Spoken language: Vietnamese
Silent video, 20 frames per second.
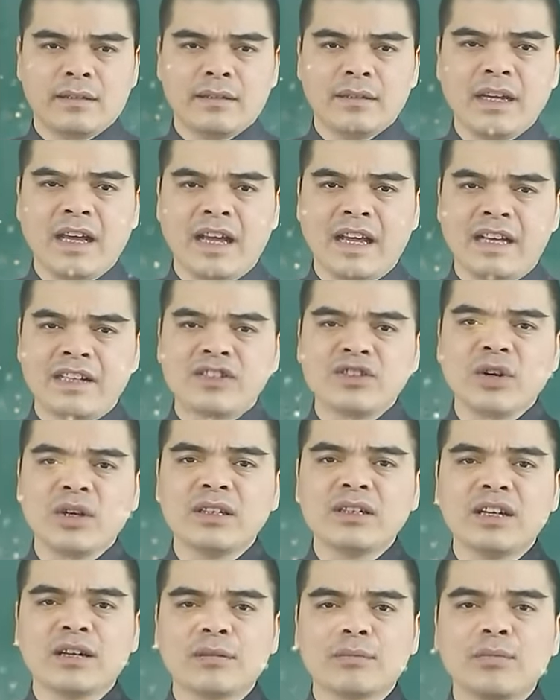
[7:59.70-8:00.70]
để
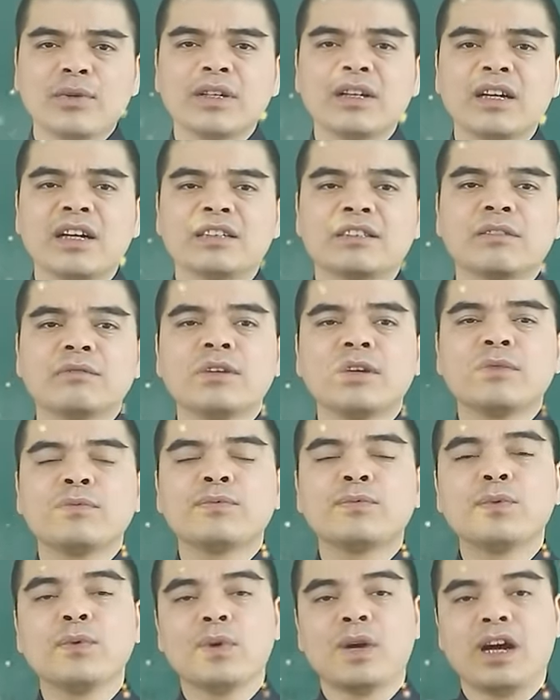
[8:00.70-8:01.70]
chọn được một người sông đất
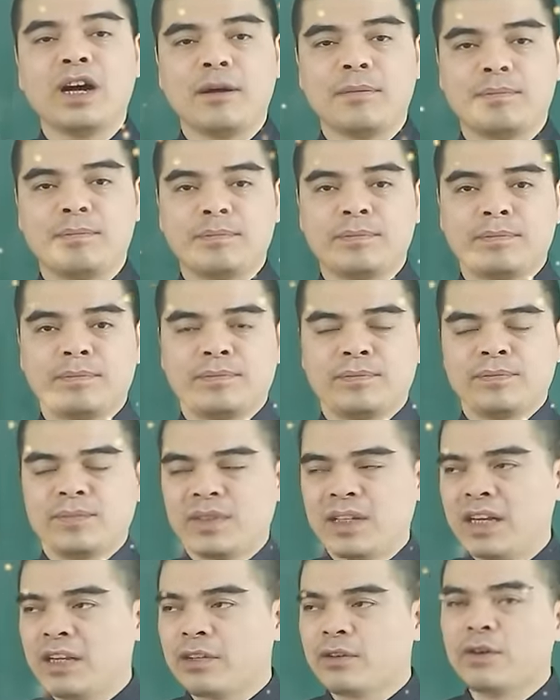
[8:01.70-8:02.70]
phù hợp
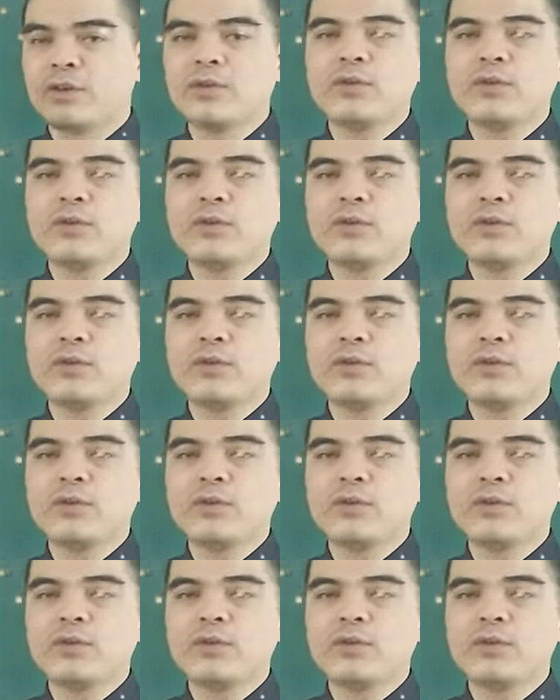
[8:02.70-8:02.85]
đấy có